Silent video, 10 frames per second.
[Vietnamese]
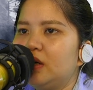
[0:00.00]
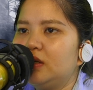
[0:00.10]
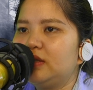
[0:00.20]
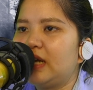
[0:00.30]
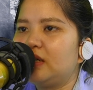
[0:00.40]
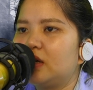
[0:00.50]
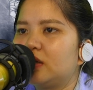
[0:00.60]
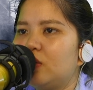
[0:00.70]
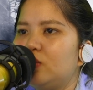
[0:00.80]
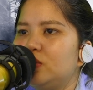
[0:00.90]
hư Thanh gật
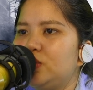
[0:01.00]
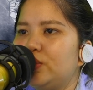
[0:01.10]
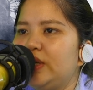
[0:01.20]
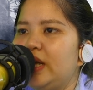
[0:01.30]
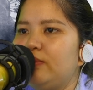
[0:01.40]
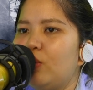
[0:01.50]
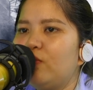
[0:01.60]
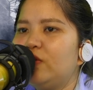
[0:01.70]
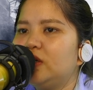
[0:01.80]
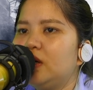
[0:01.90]
đầu, chú ý đến
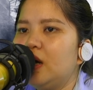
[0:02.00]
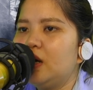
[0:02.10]
bốn phương.